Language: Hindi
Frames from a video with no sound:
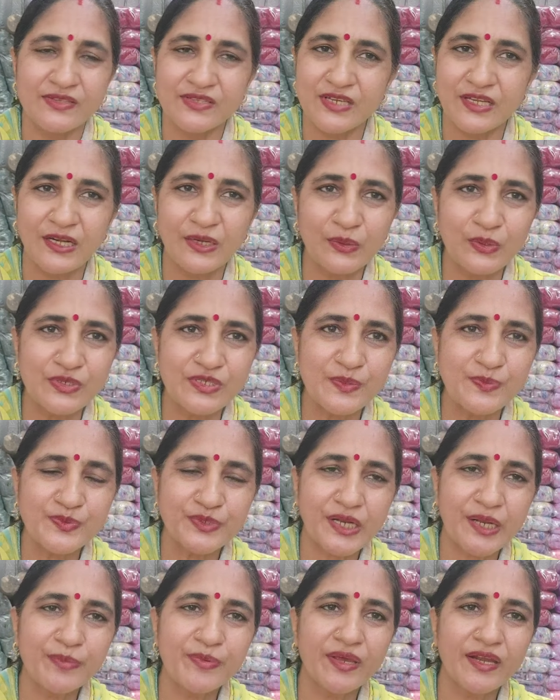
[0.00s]
चैनल को
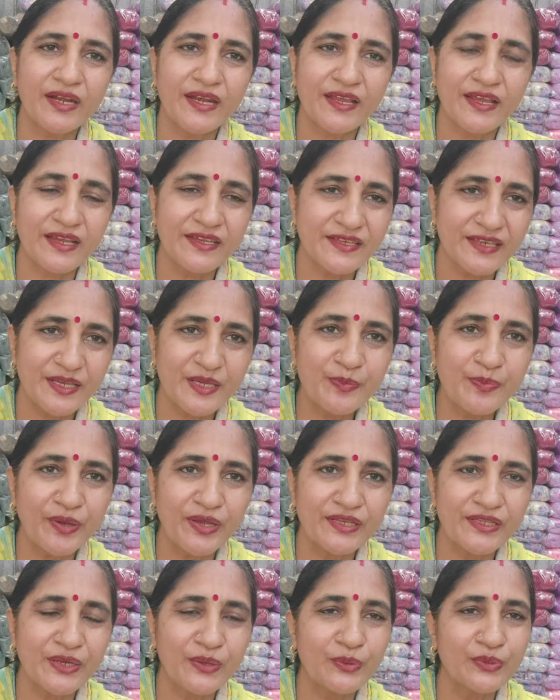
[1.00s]
सब्सक्राइब करने का यही
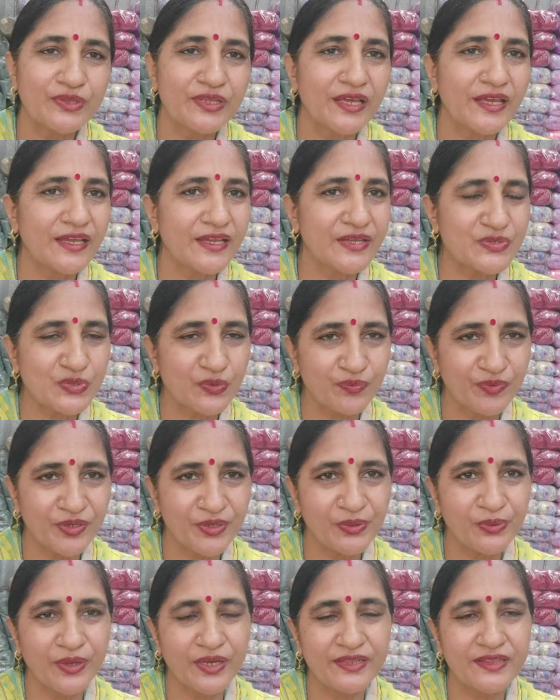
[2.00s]
फ़ायदा होता है जो
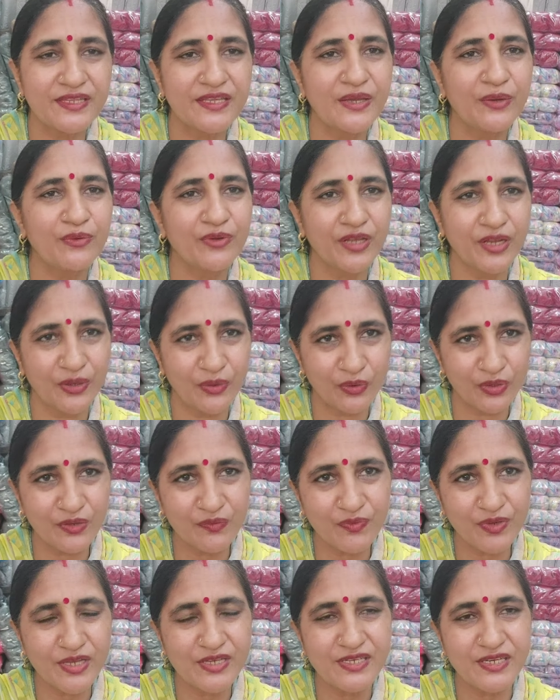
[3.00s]
वीडियो आती है उनके
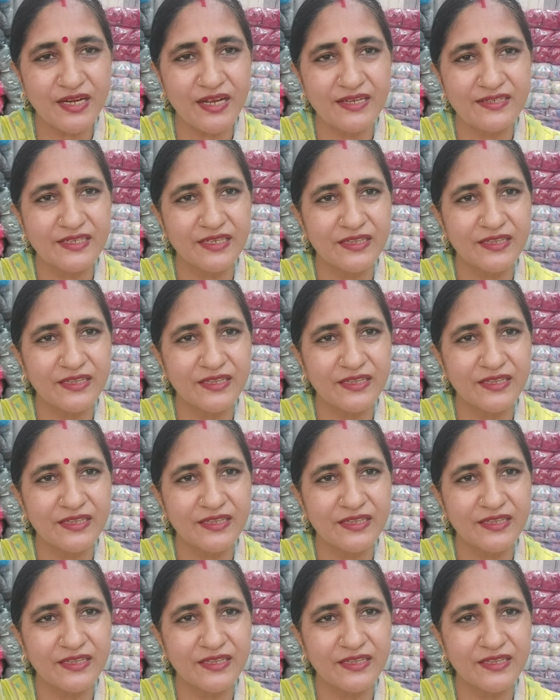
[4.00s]
नोटिफिकेशन आ